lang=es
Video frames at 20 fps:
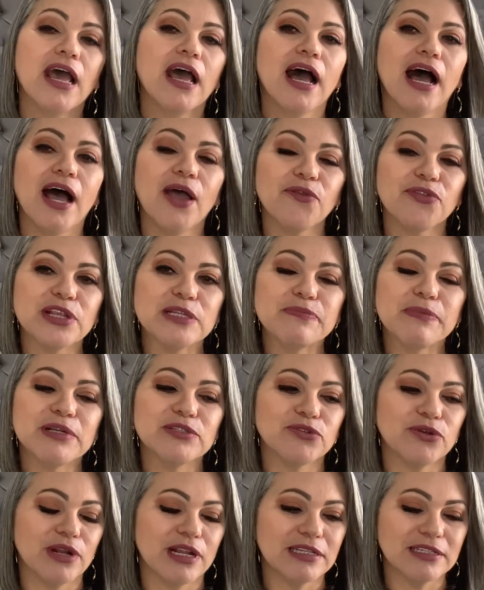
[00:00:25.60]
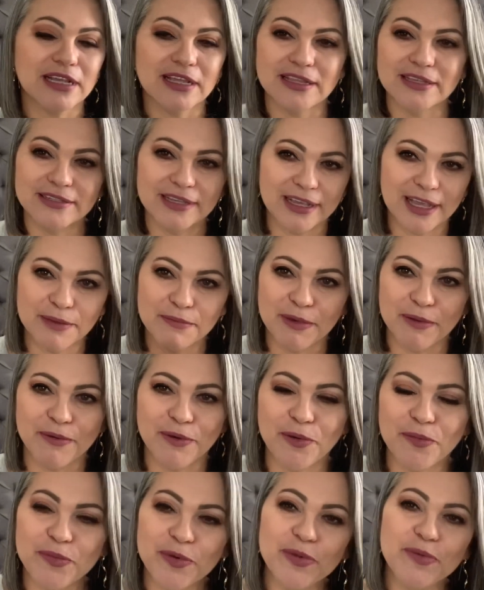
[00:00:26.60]
Hay otras personas que dicen que me veo
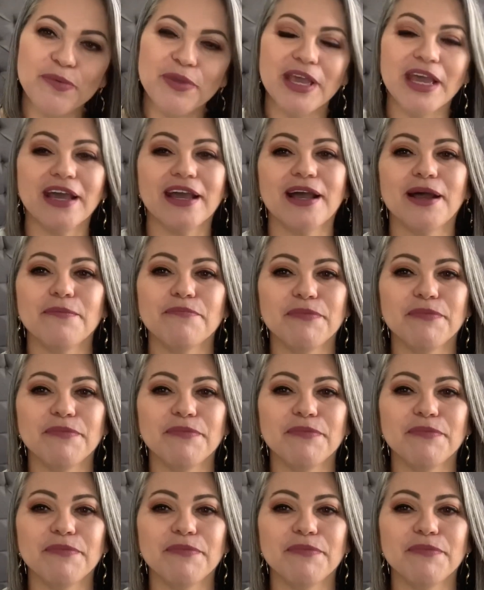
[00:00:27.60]
muy vieja,